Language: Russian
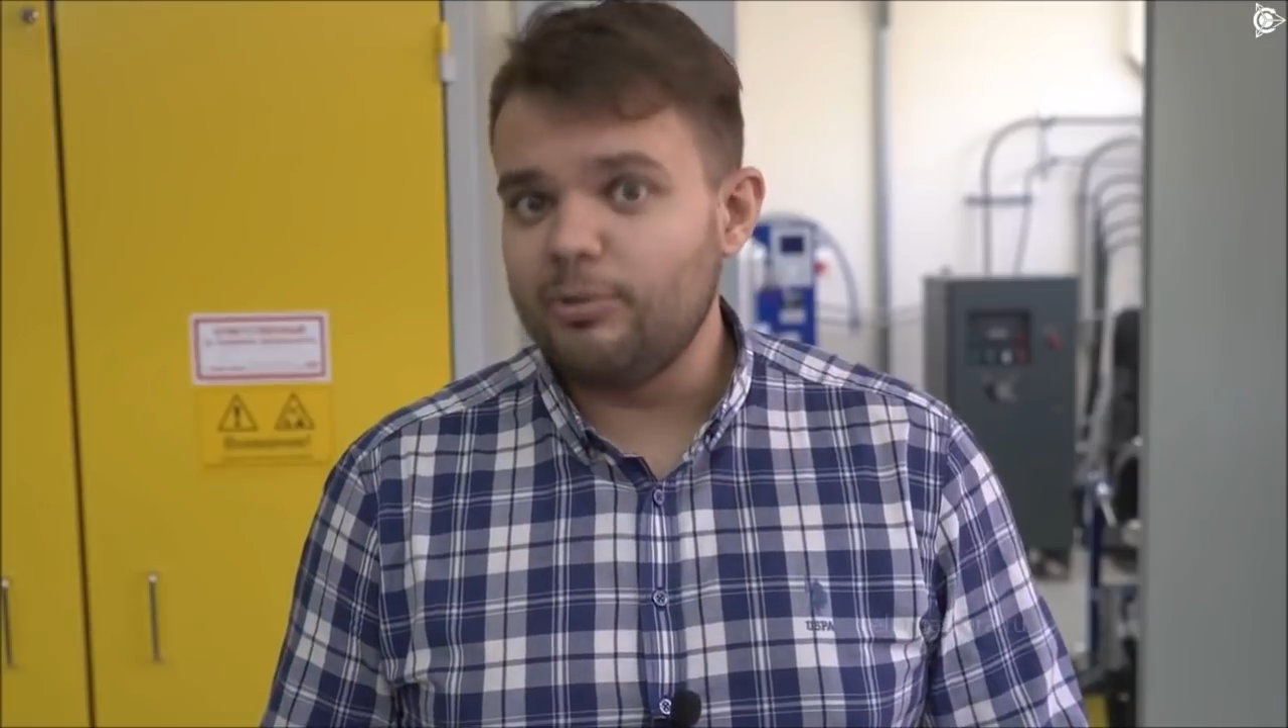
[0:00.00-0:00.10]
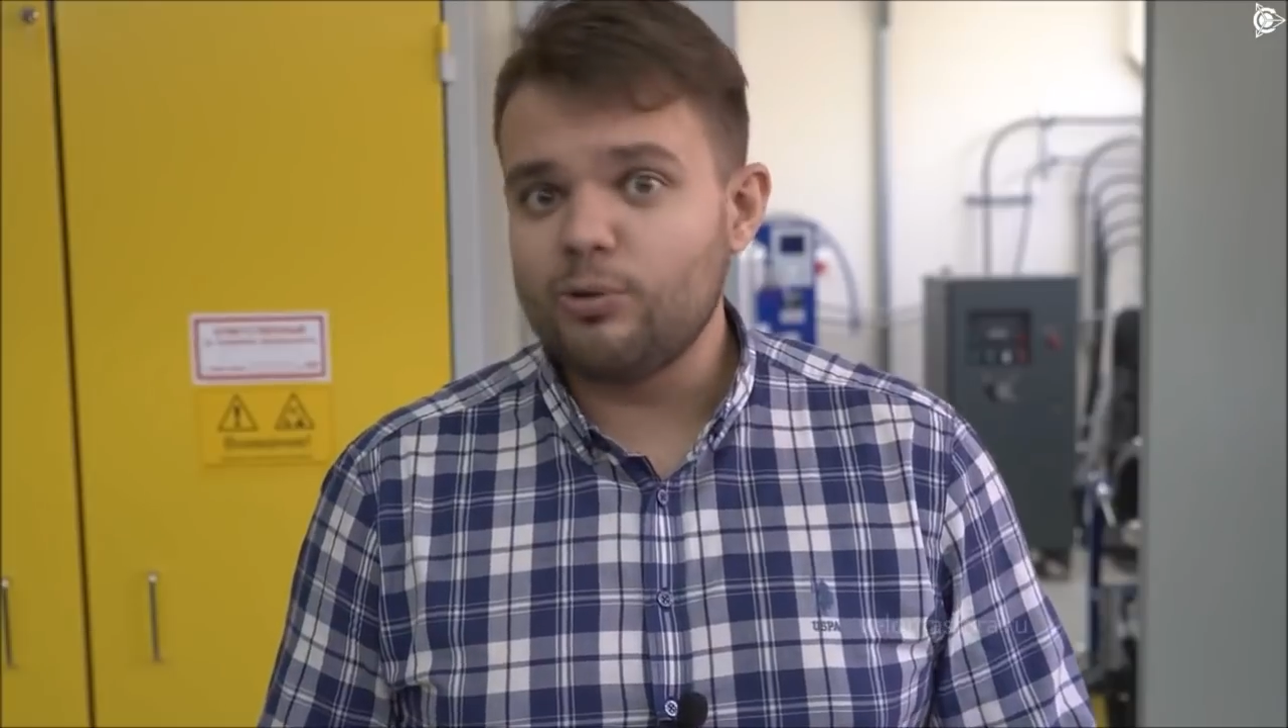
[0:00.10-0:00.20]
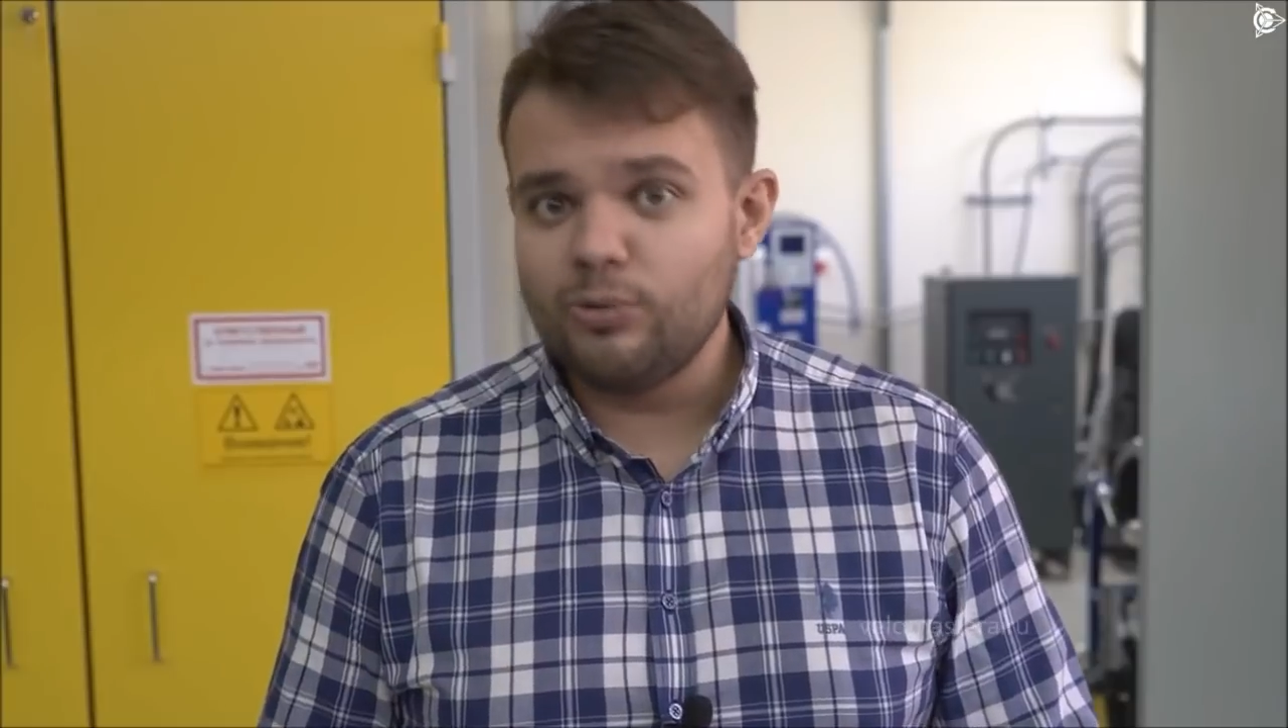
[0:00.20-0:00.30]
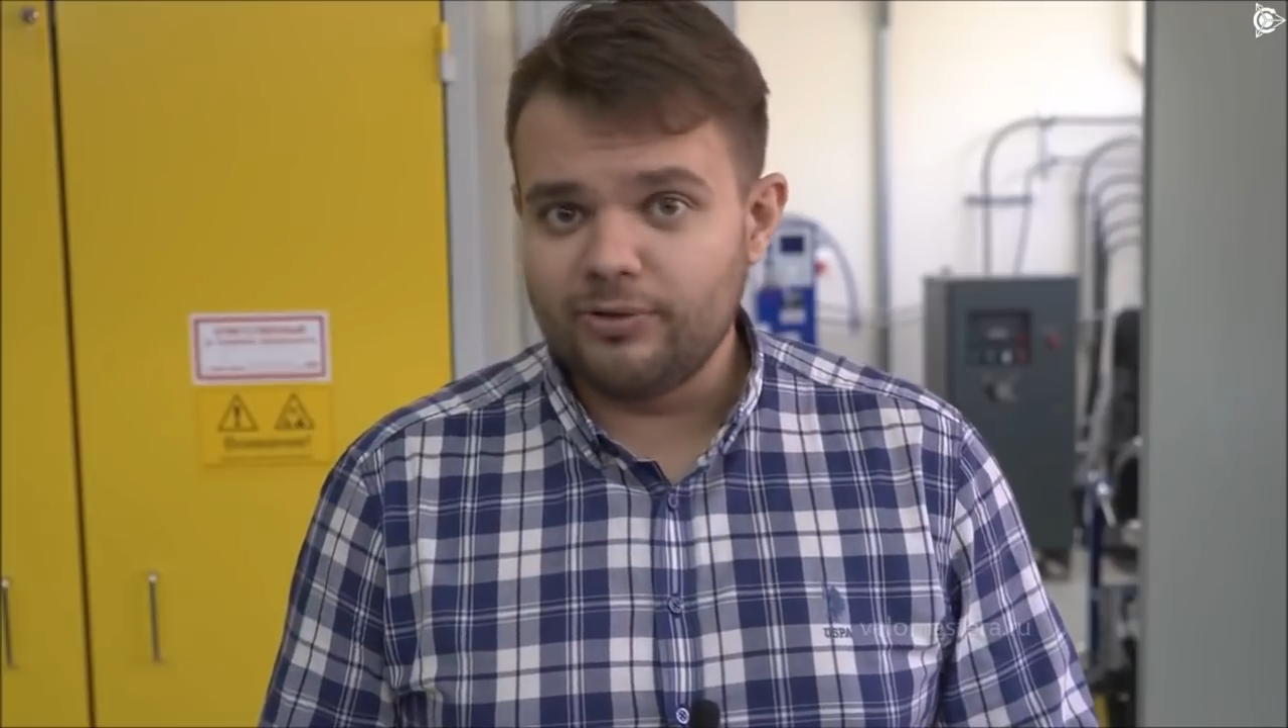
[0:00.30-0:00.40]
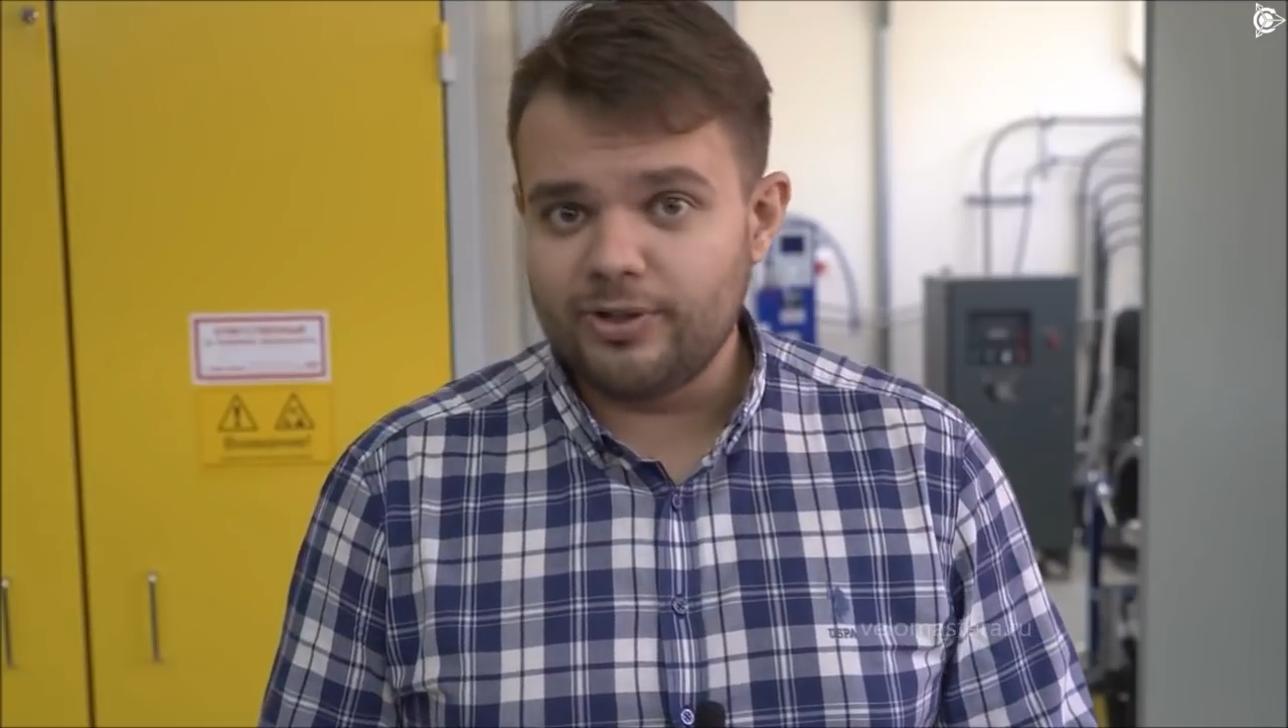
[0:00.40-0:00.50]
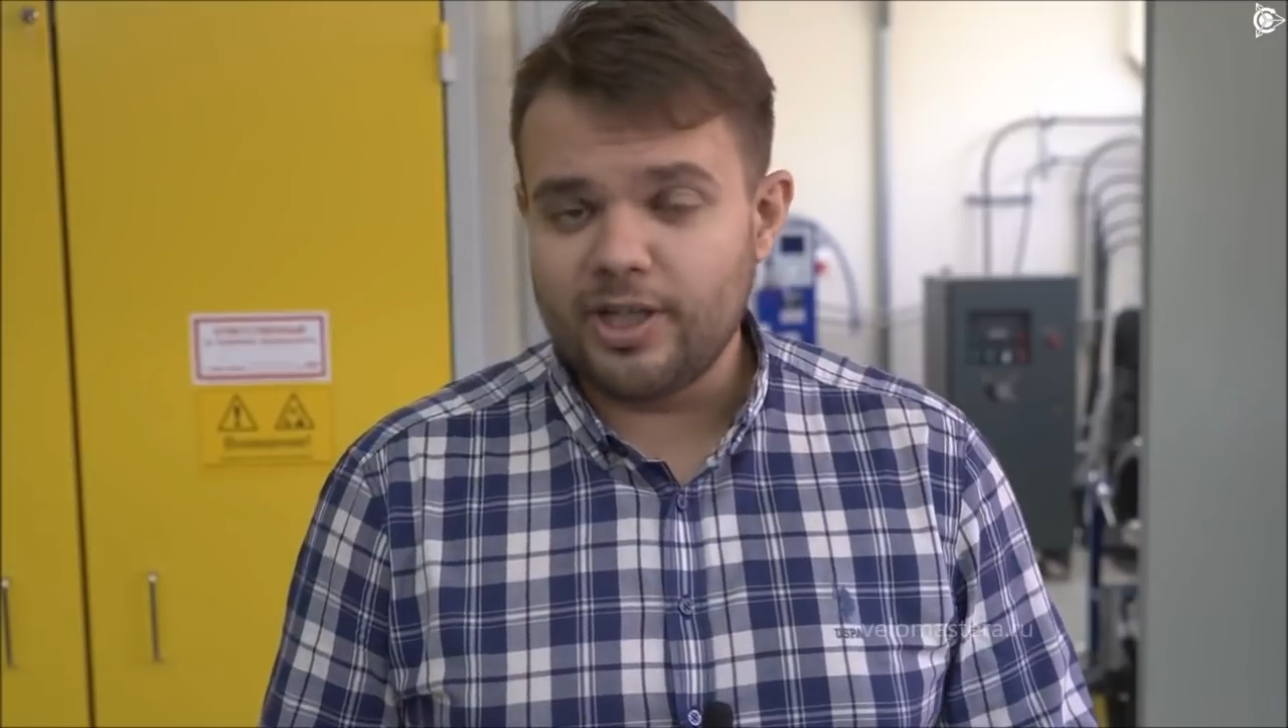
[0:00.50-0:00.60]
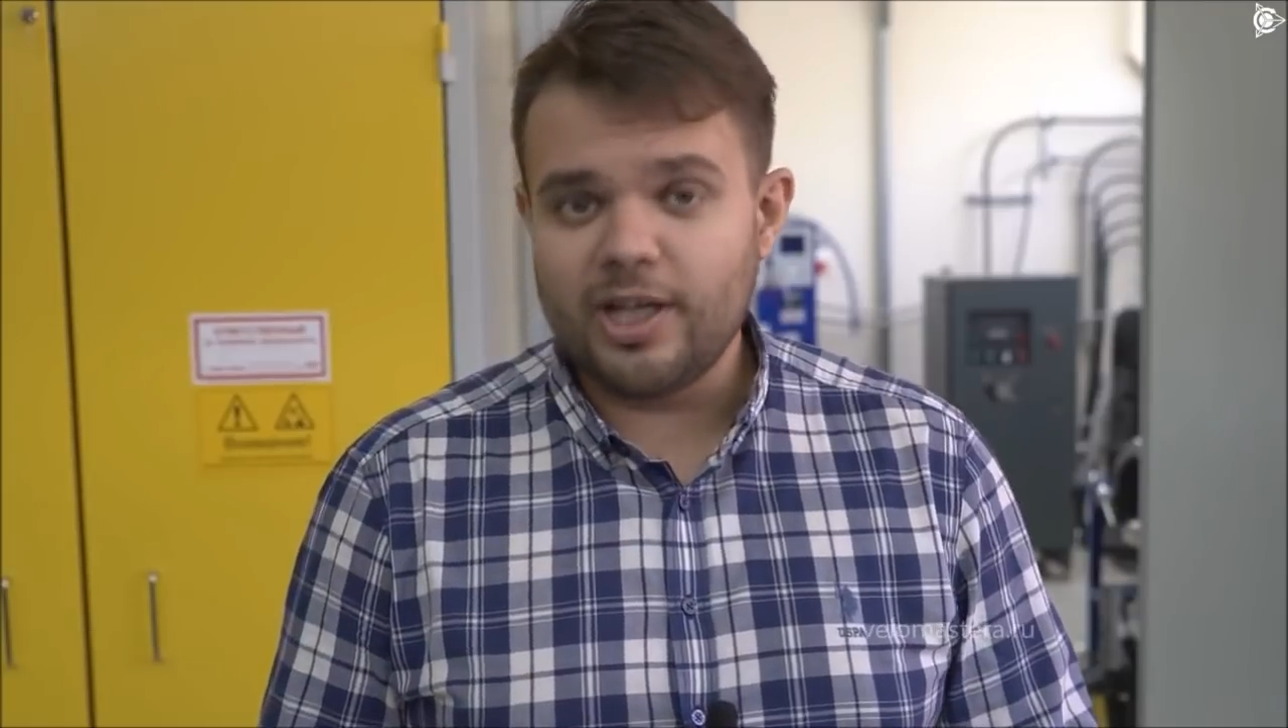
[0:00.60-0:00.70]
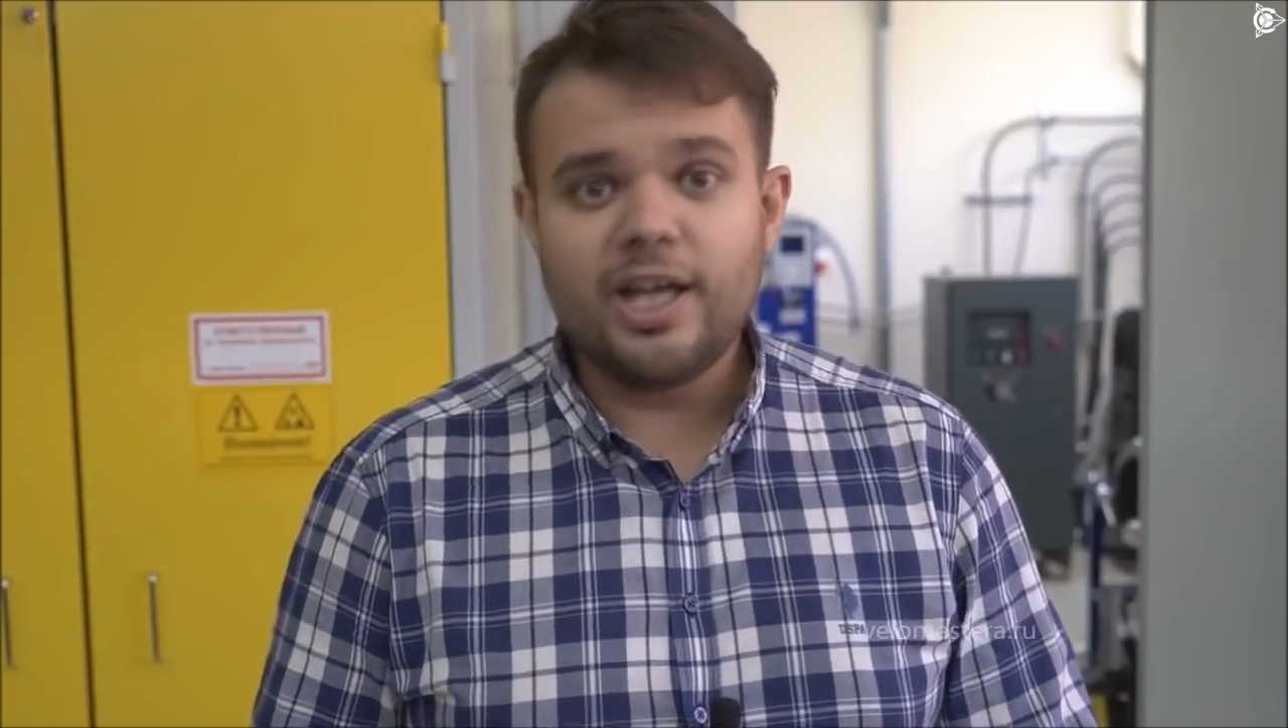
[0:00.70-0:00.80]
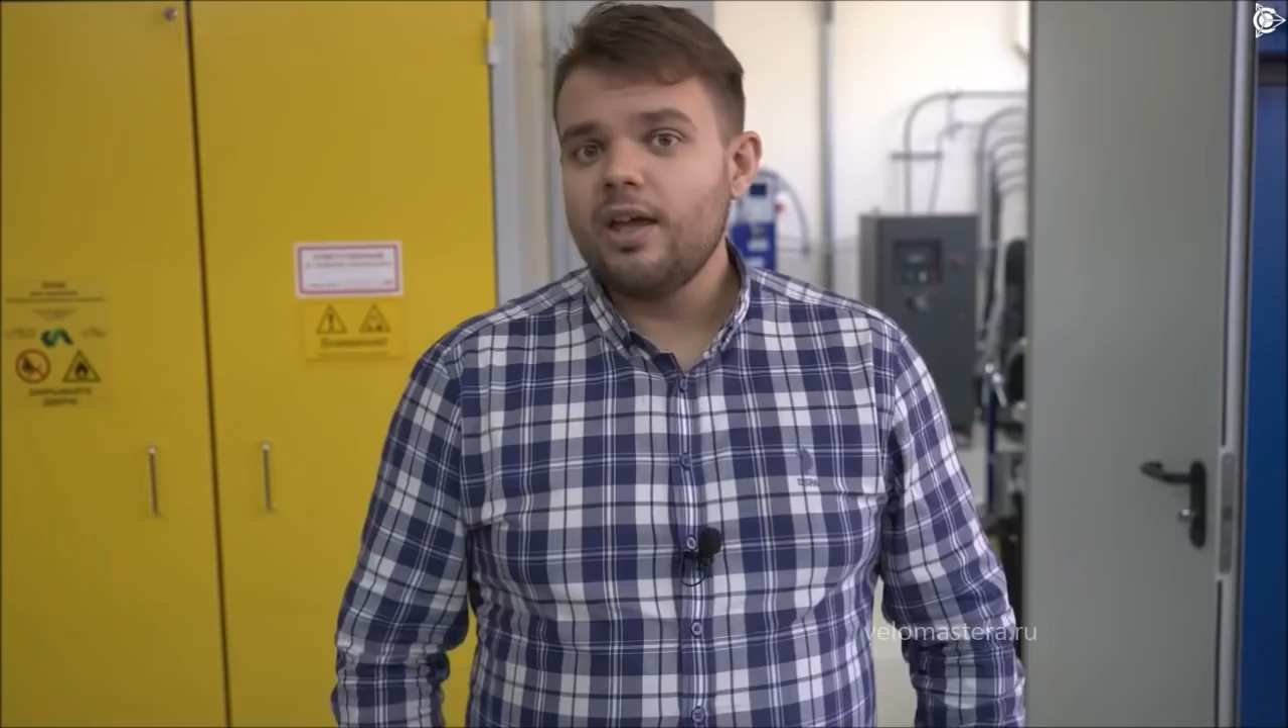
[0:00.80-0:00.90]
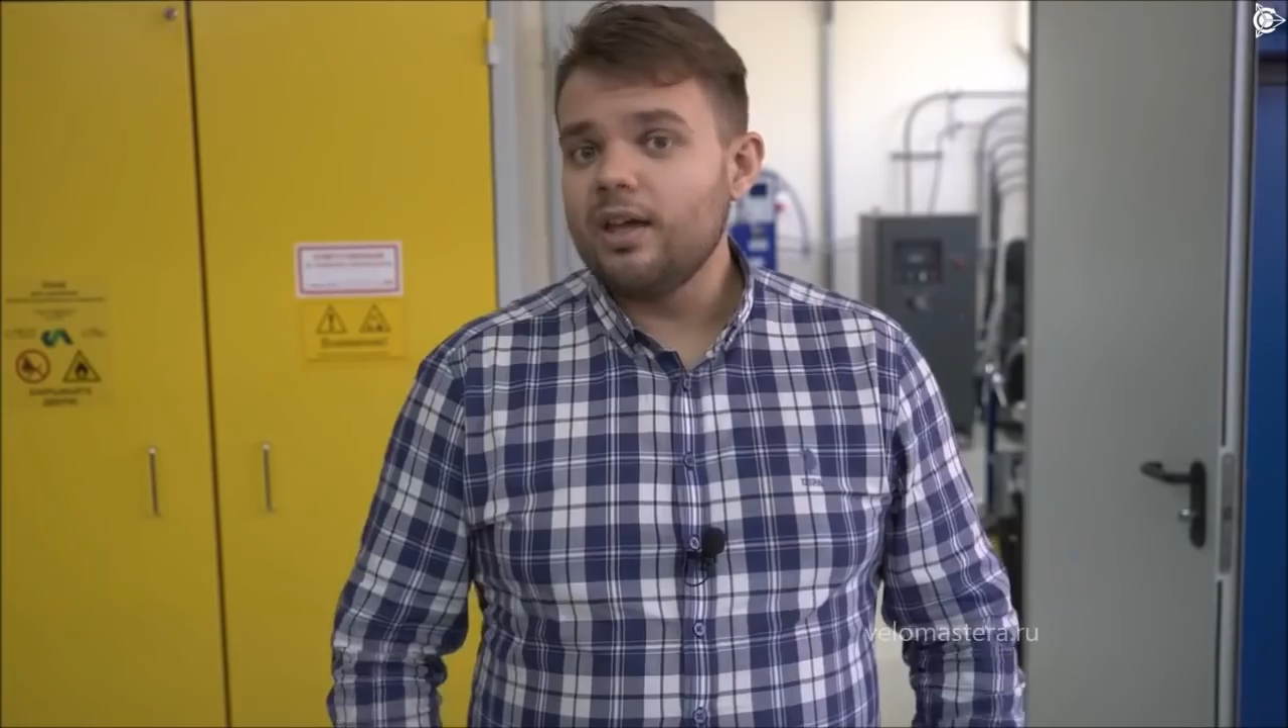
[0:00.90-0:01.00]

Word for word: оборудования